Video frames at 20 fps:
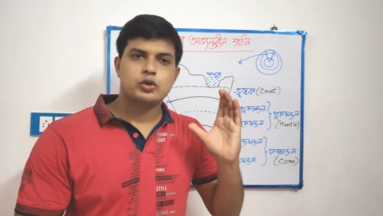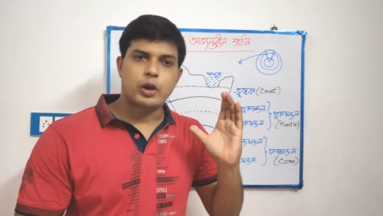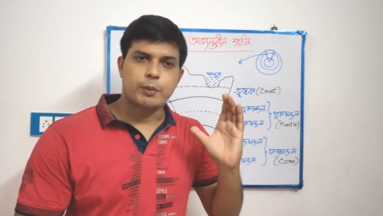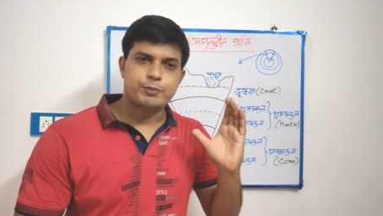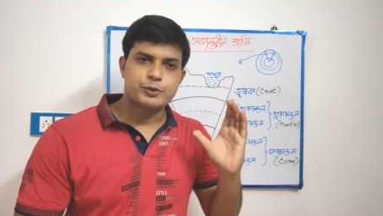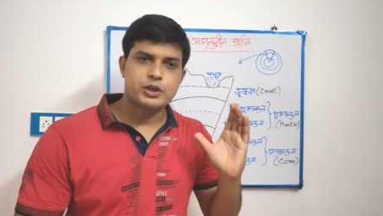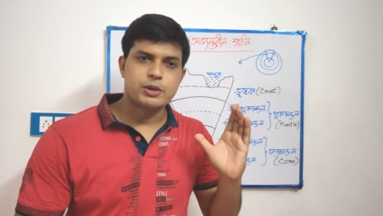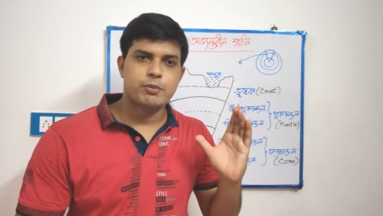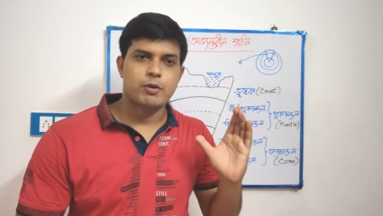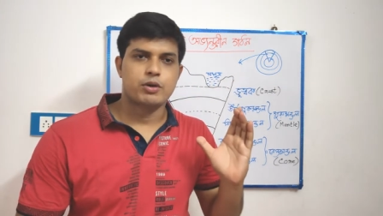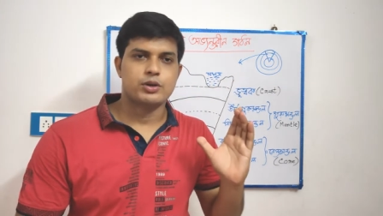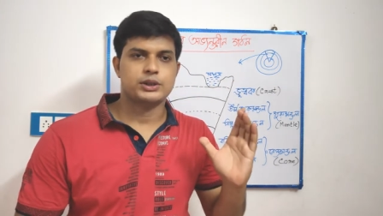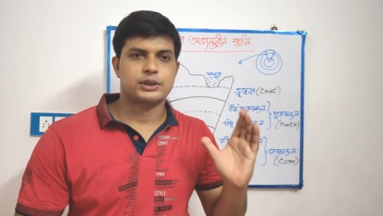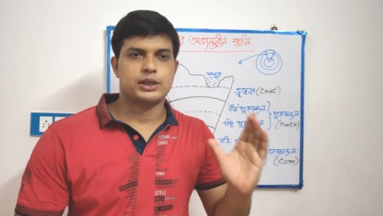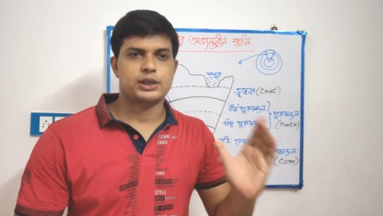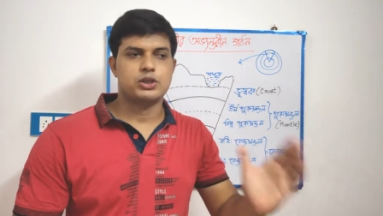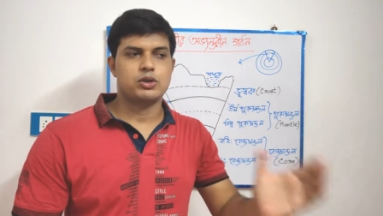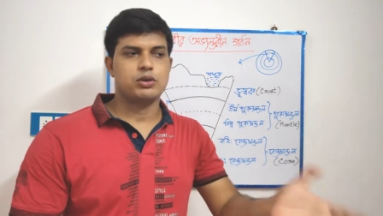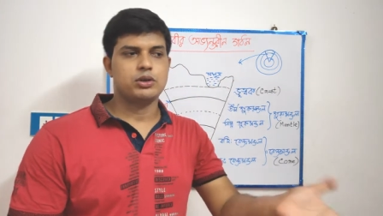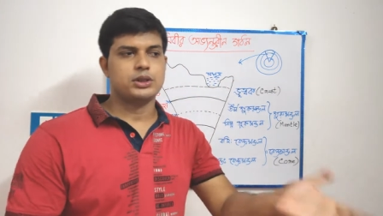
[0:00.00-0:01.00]
সবচেয়ে বড়
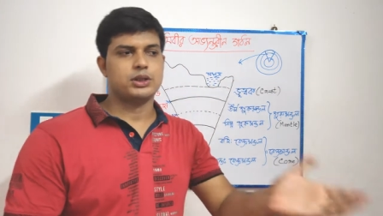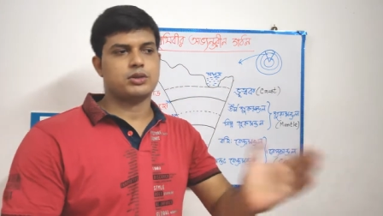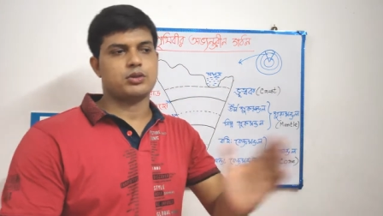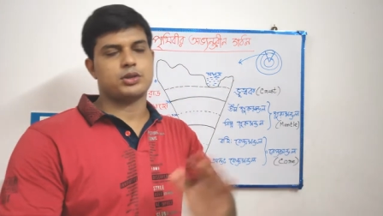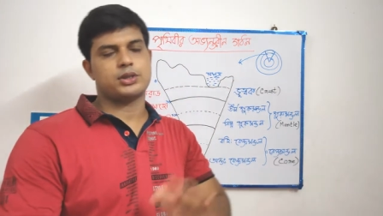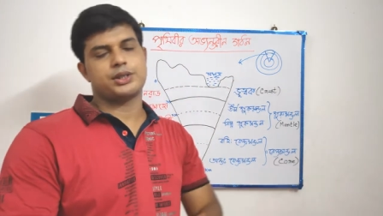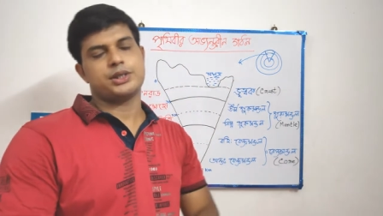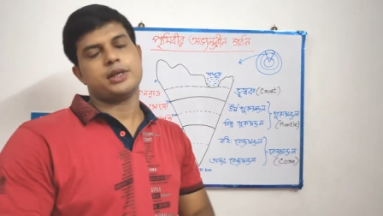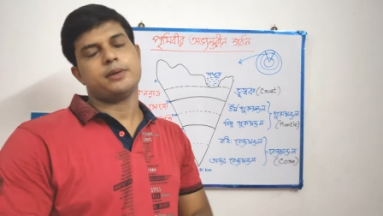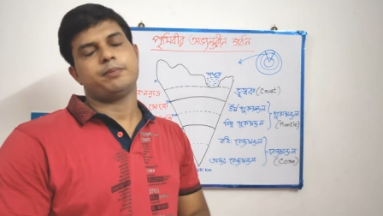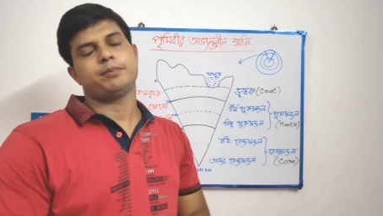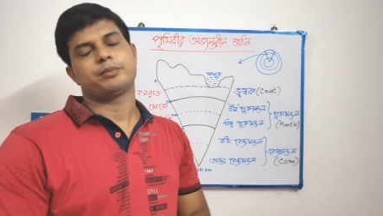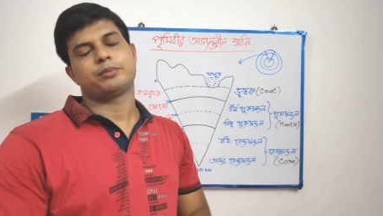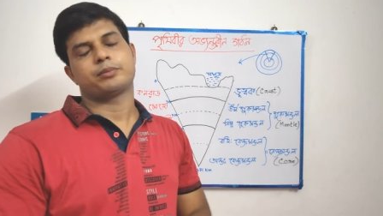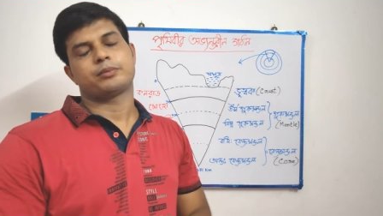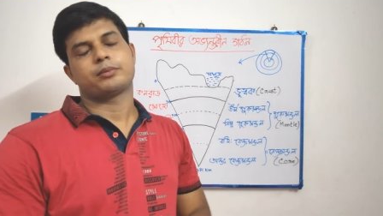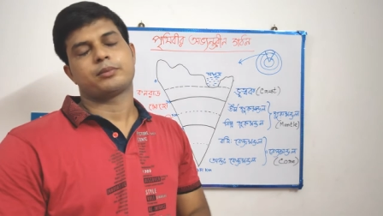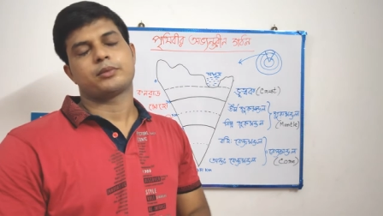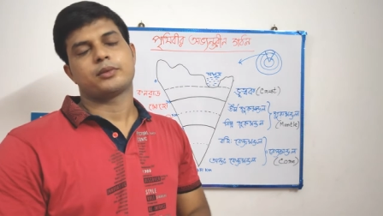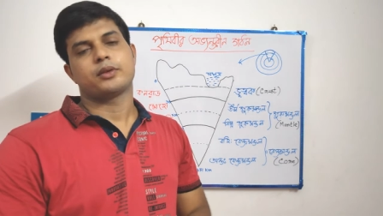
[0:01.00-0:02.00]
যেটা ছিল সেটা হচ্ছে
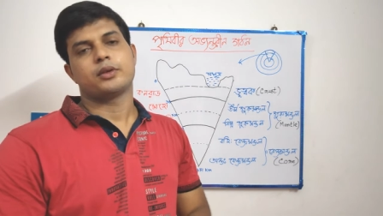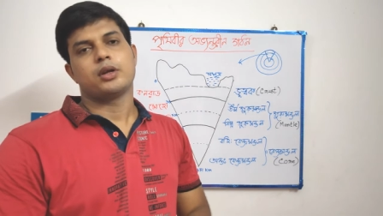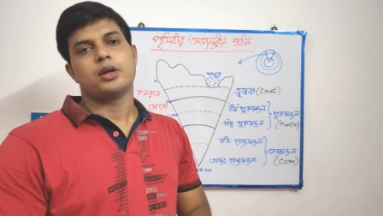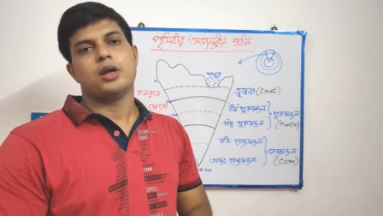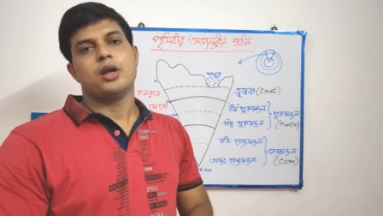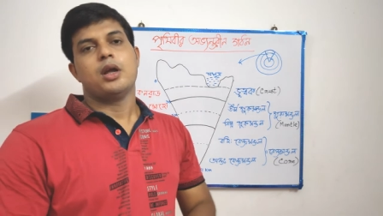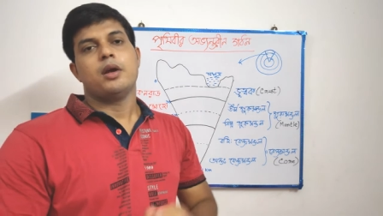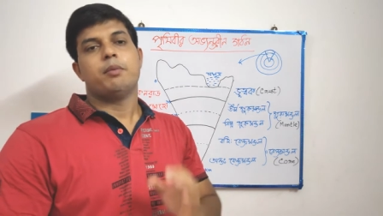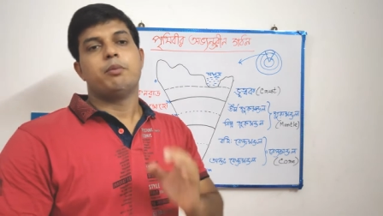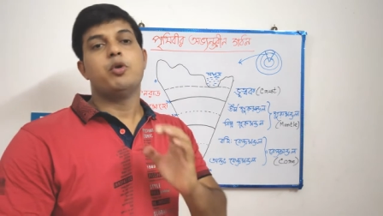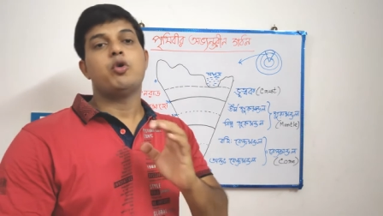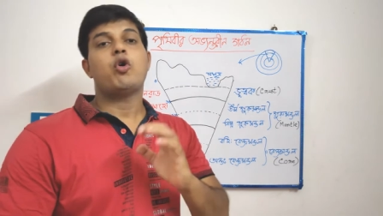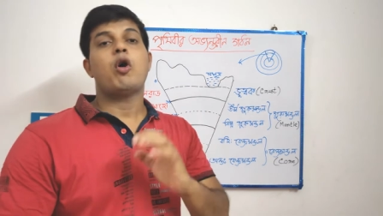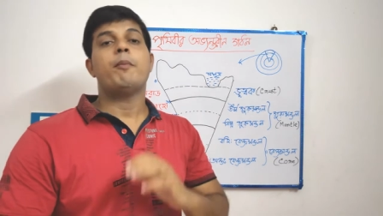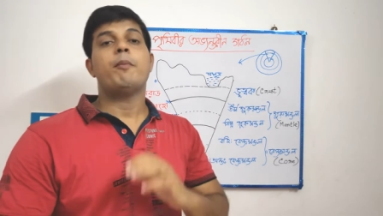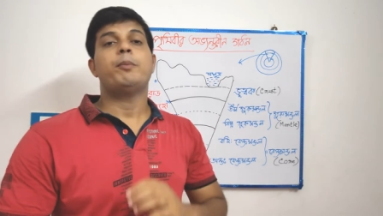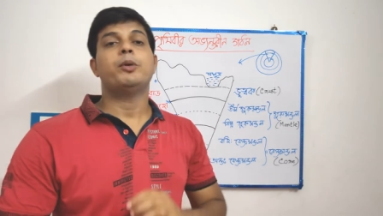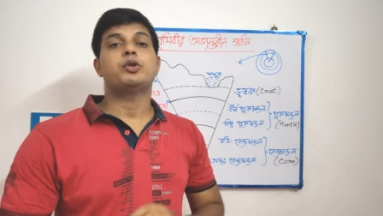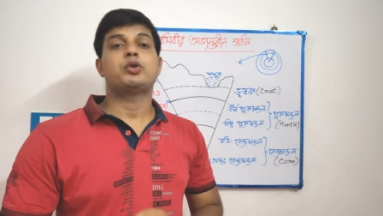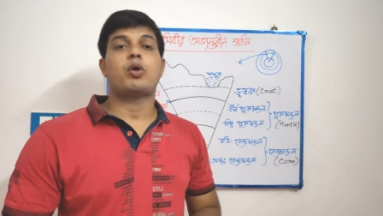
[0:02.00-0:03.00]

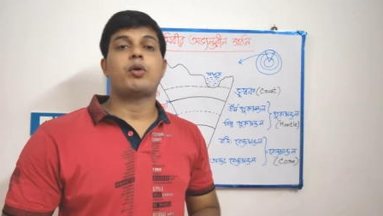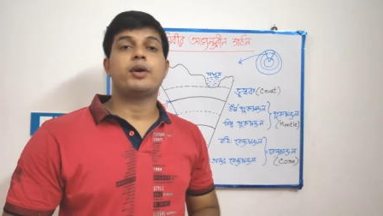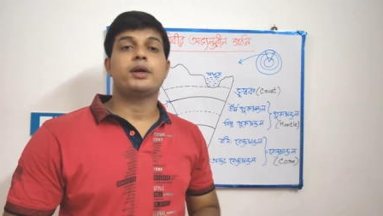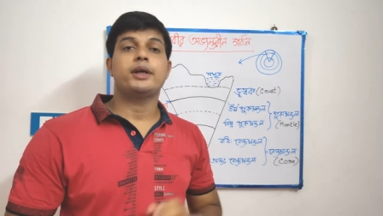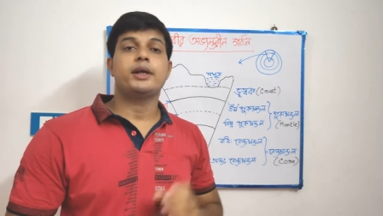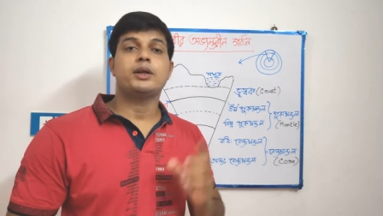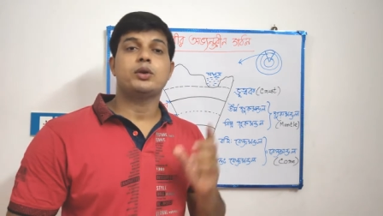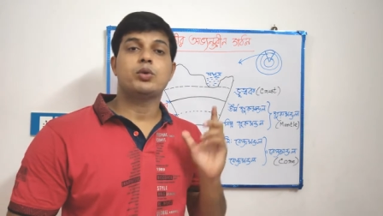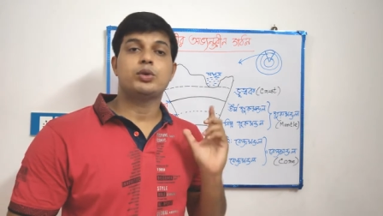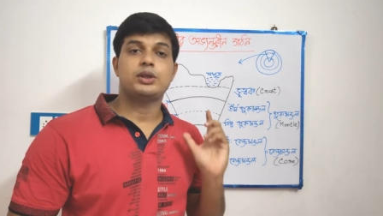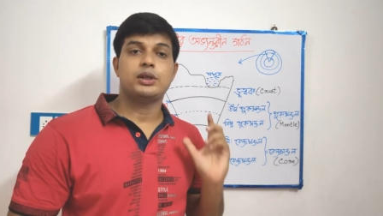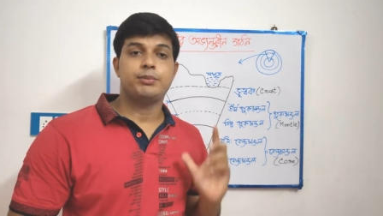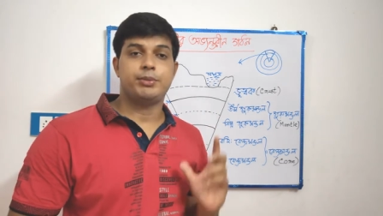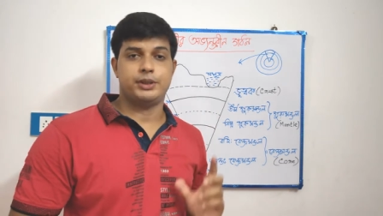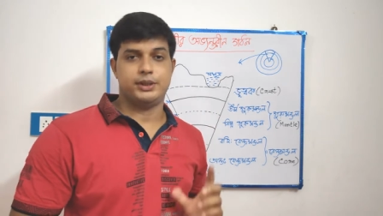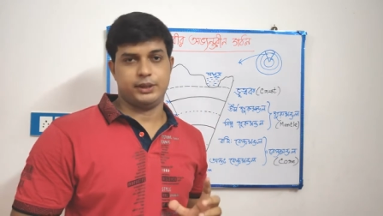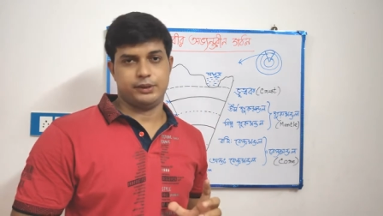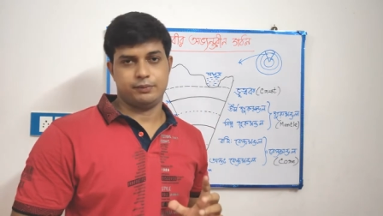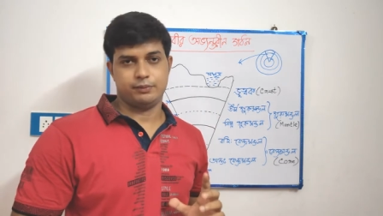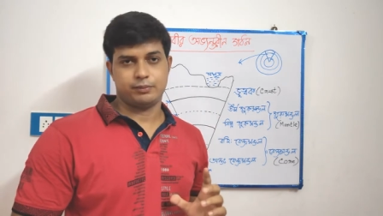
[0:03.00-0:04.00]
ভূকম্প তরঙ্গের
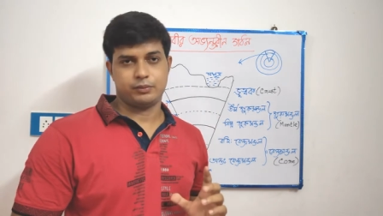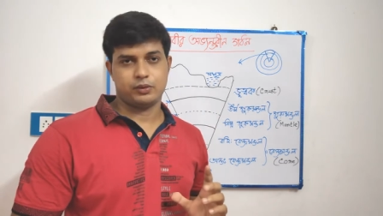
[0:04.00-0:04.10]
গতিবিধি